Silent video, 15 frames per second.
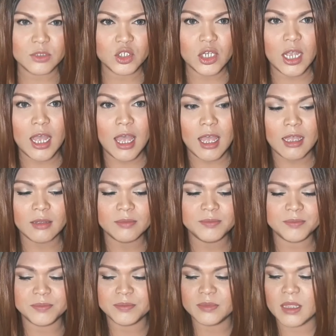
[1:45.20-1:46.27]
Tsaka,
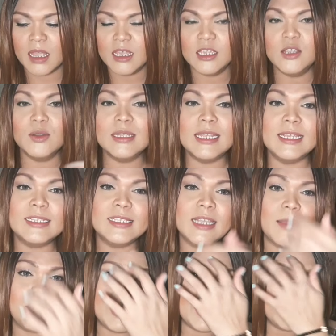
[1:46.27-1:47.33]
yung links
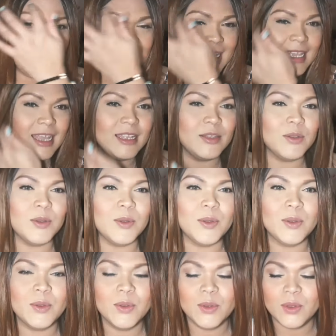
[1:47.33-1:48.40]
nga pala ni,
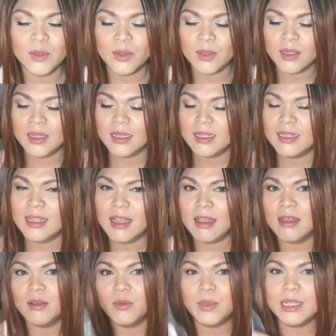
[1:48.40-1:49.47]
ano,
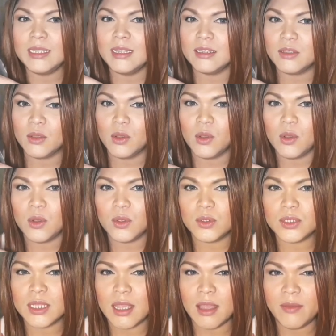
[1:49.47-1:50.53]
ng wig na to
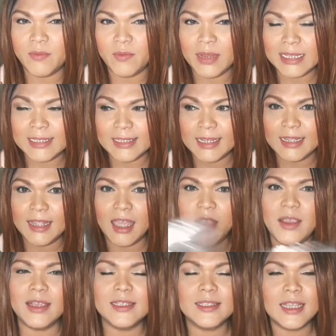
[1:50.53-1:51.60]
sa Francine
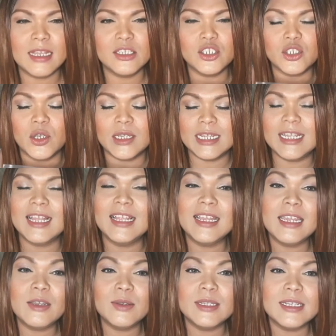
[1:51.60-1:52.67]
Hair Extension,
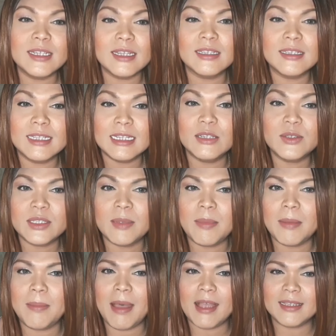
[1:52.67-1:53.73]
ilalagay ko din dito sa
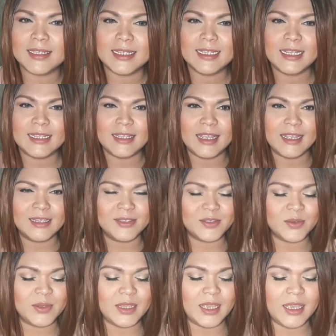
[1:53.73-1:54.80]
baba, sa
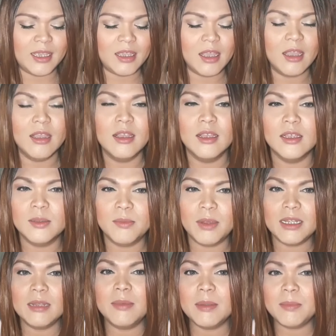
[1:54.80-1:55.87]
details, okay?
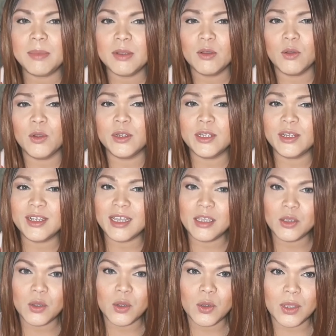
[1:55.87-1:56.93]
Para naman pag-order
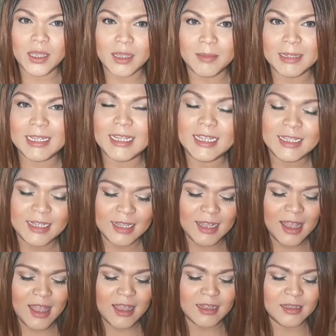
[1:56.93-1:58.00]
kayo, eh, madali na
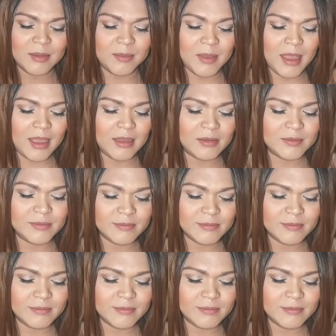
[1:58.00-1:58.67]
lang, di ba?